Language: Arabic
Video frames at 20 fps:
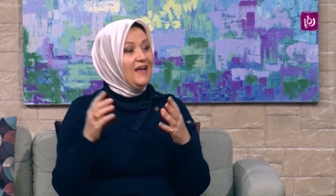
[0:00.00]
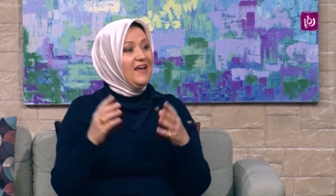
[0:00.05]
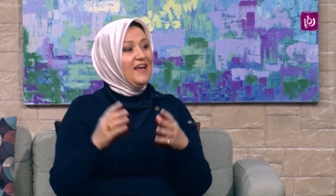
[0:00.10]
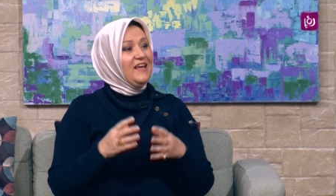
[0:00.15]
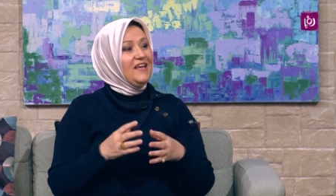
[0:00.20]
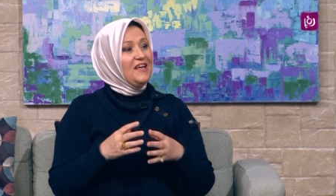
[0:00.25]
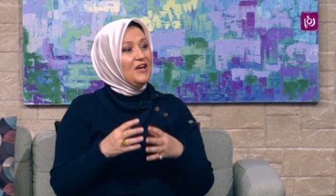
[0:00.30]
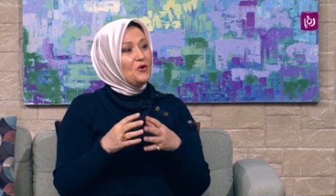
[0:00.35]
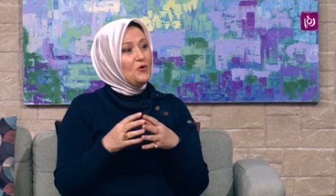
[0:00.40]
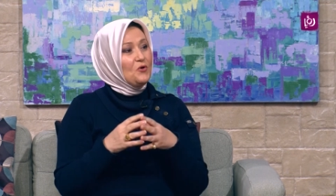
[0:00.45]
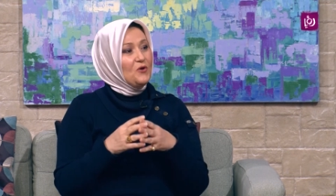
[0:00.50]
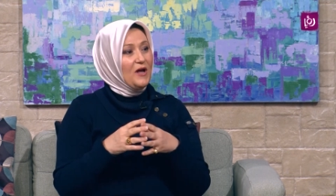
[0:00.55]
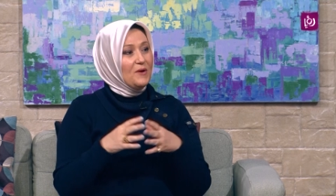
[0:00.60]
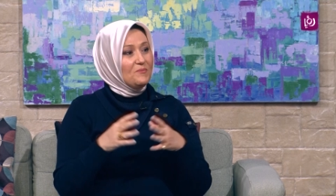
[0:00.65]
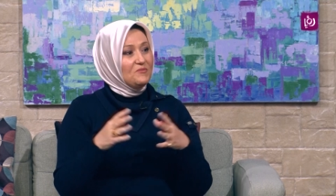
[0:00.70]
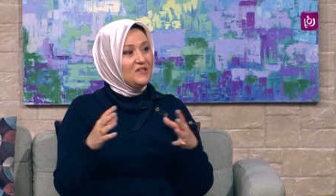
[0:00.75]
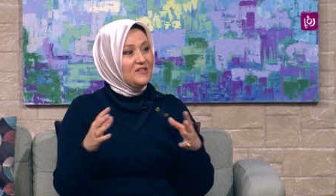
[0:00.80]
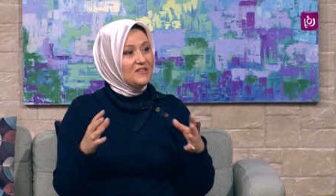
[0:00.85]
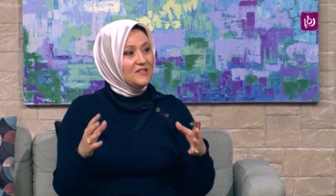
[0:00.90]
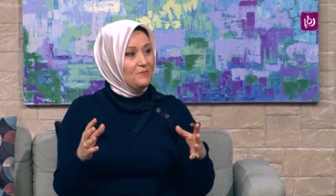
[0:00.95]
هي كلها
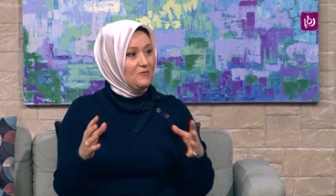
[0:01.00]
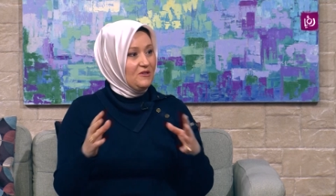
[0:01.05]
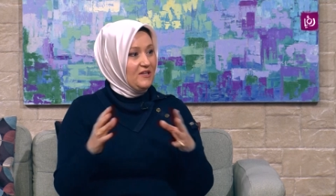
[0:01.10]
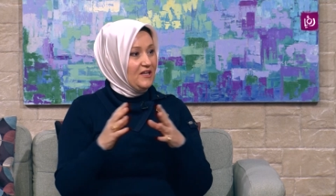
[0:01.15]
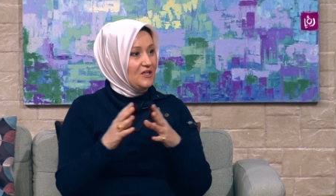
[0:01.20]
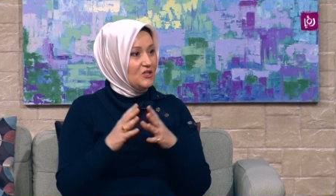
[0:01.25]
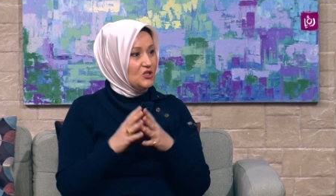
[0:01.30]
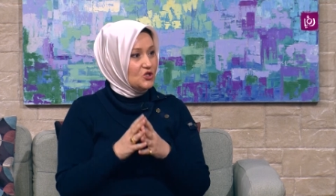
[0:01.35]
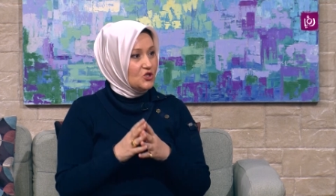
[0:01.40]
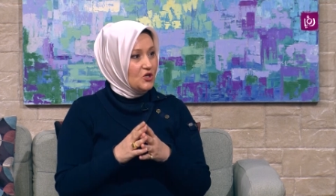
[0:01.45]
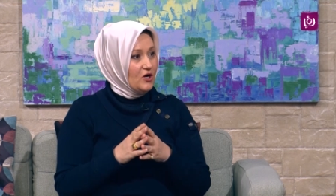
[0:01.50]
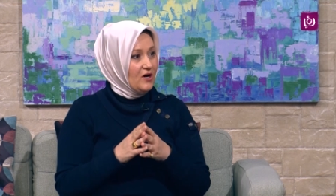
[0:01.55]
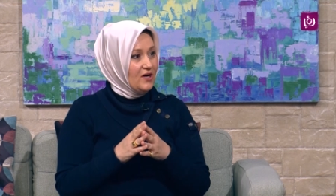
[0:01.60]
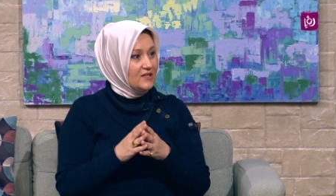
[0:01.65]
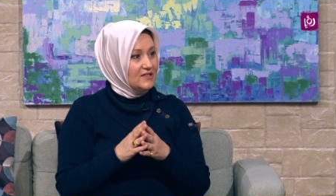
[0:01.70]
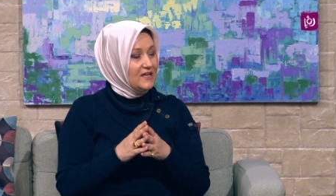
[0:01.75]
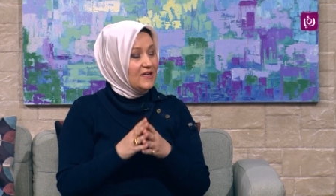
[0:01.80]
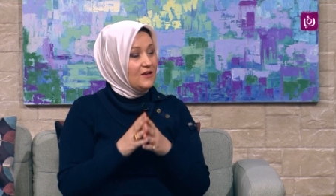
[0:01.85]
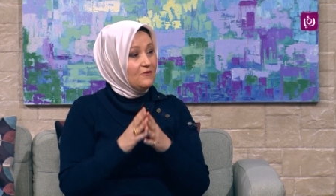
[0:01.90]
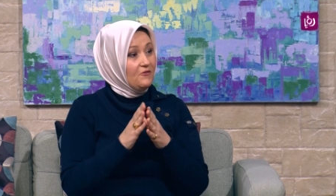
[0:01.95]
بتعتمد على
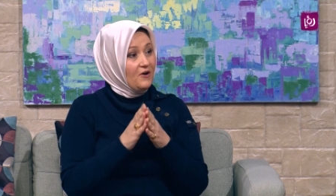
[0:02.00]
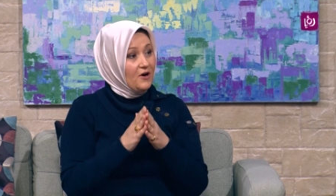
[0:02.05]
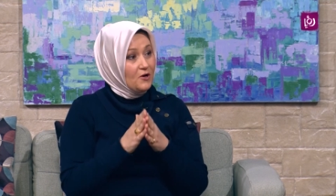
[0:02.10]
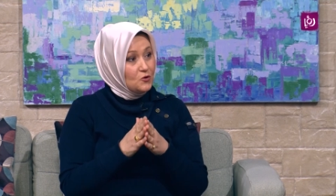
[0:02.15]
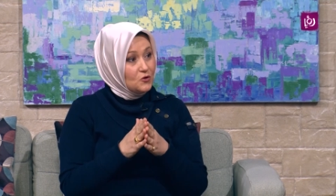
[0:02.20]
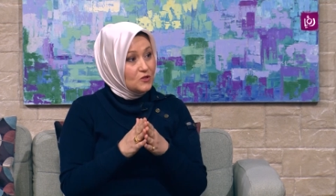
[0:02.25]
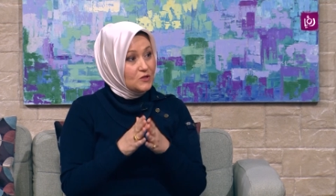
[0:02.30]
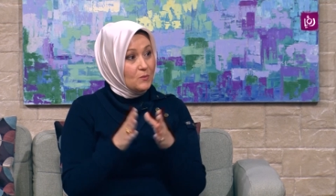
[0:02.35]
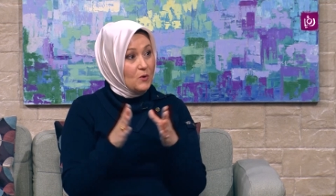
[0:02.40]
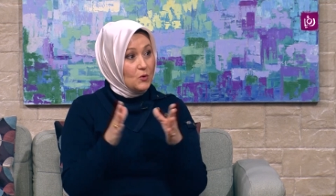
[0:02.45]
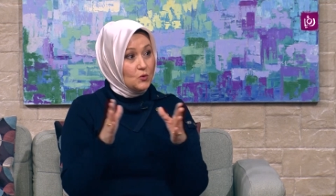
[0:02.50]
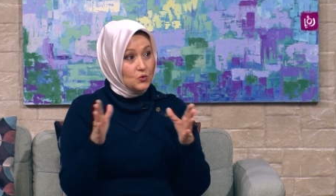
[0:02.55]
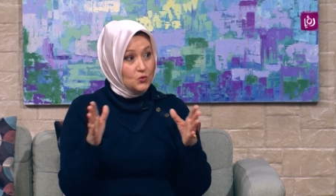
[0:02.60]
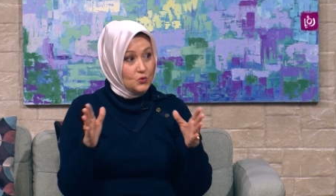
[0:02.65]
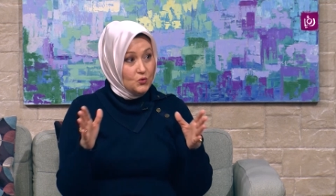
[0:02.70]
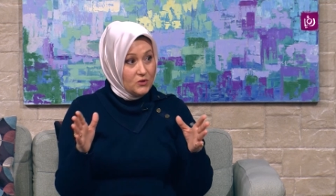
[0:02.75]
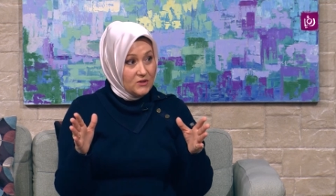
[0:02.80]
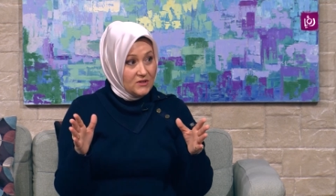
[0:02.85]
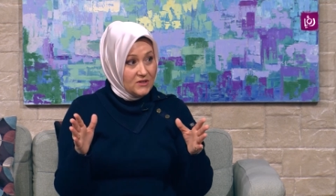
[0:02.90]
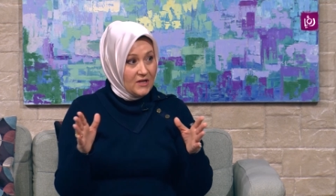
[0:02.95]
الاجراءات الفيروس
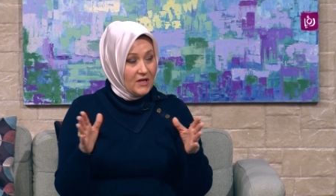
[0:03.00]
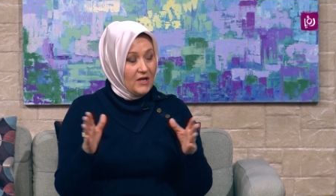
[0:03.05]
موجود